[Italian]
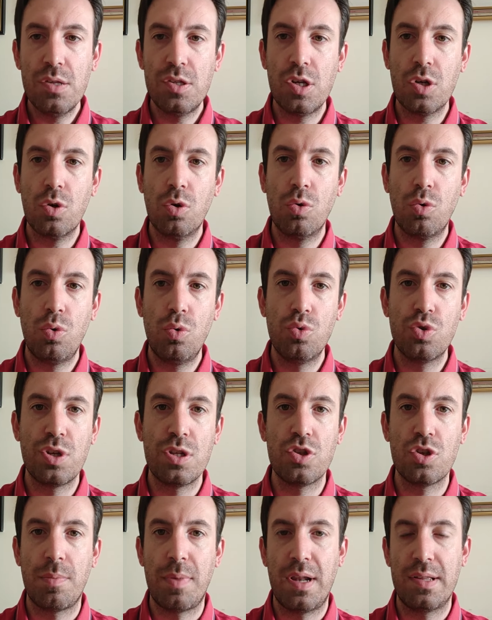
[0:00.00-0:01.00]
si concluse,
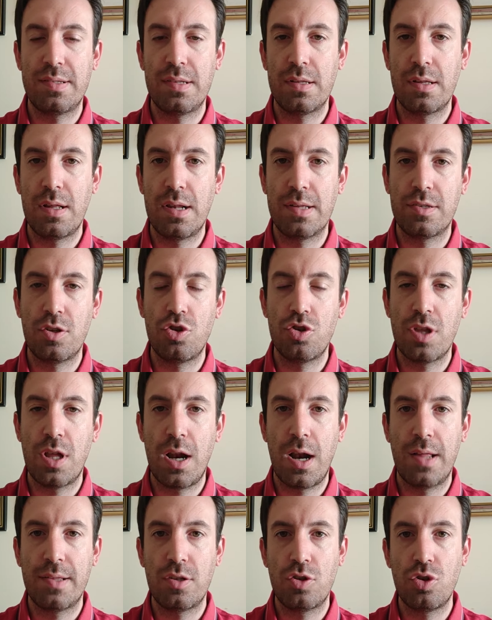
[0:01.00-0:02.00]
insomma la, la stagione
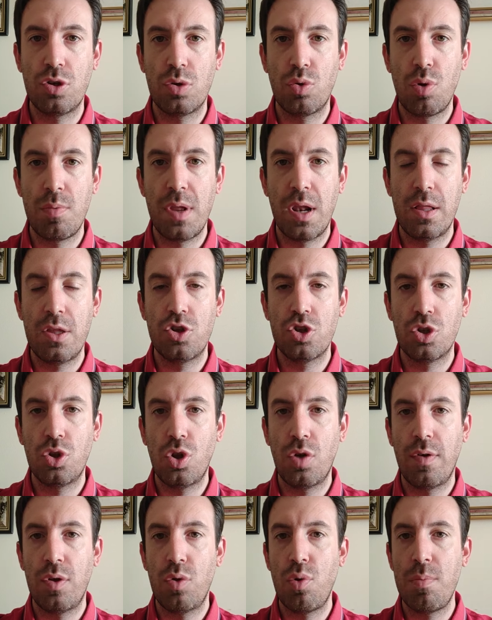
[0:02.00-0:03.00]
era la stagione
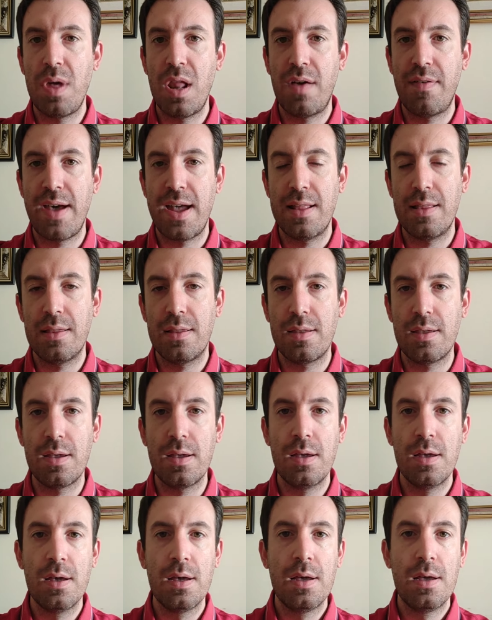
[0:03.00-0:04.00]

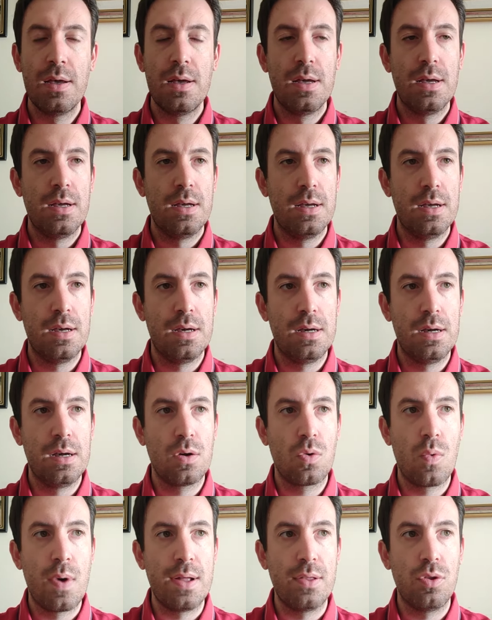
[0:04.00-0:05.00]
2019-2020, eh,
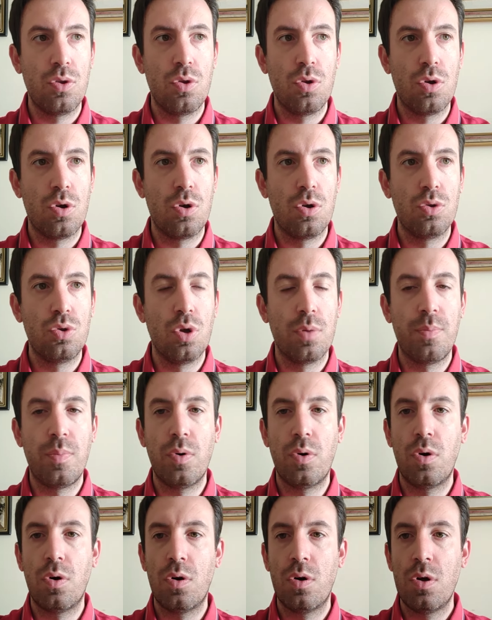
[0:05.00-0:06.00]
quando
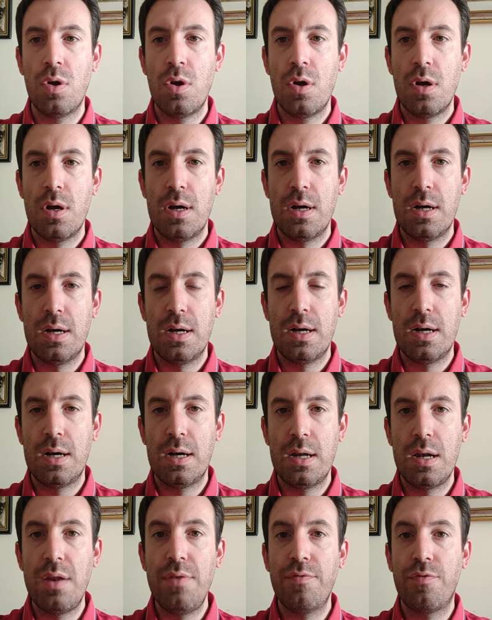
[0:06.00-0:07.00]
dopo
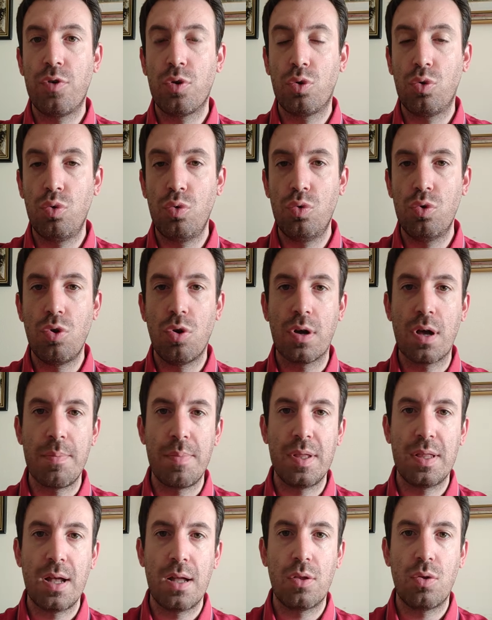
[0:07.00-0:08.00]
eh, l'infortunio
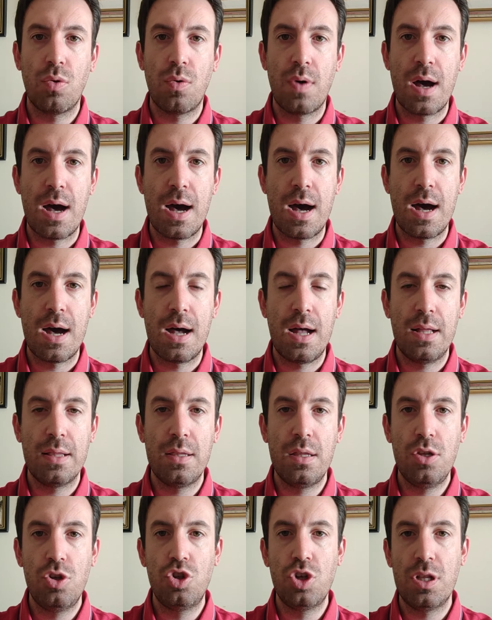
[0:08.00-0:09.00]
capitato a
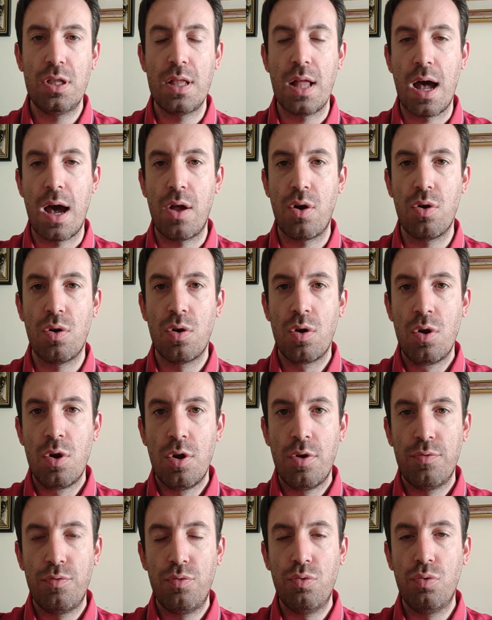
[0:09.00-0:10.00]
Di Gennaro
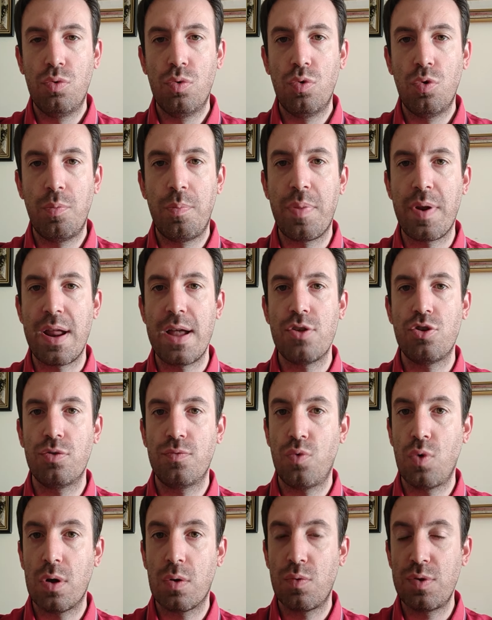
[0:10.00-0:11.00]
fu preso,
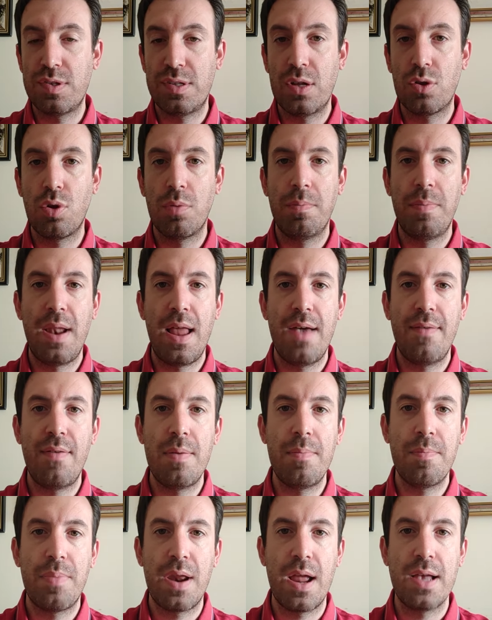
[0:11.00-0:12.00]
fu acquistato breve
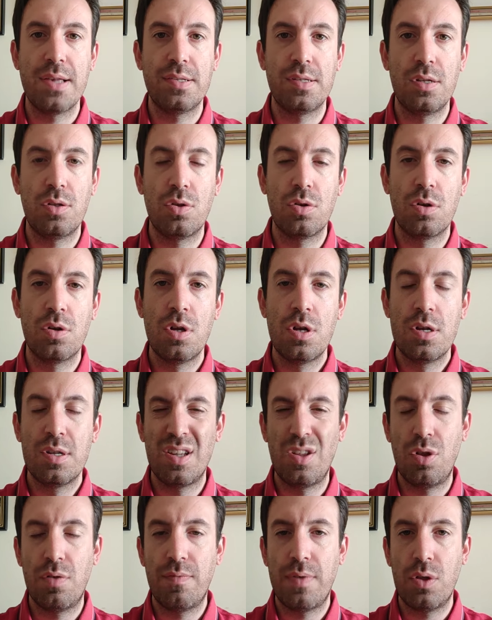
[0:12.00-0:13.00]
in prestito,
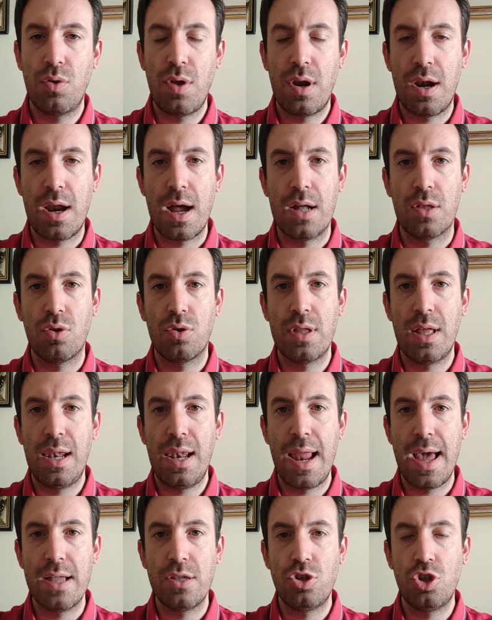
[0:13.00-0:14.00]
se non vado errato, da
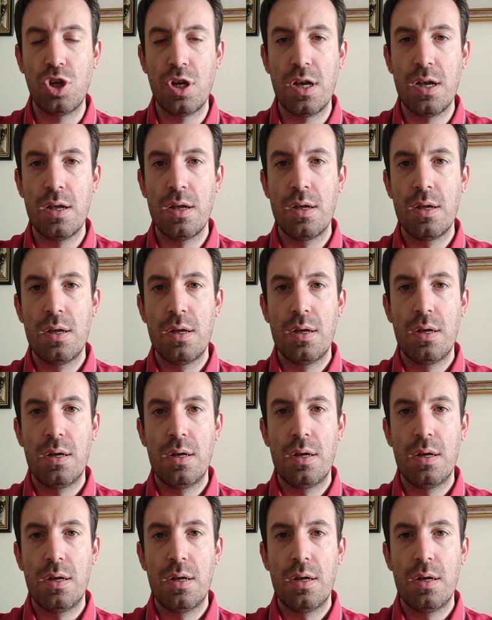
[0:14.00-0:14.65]
Lecce,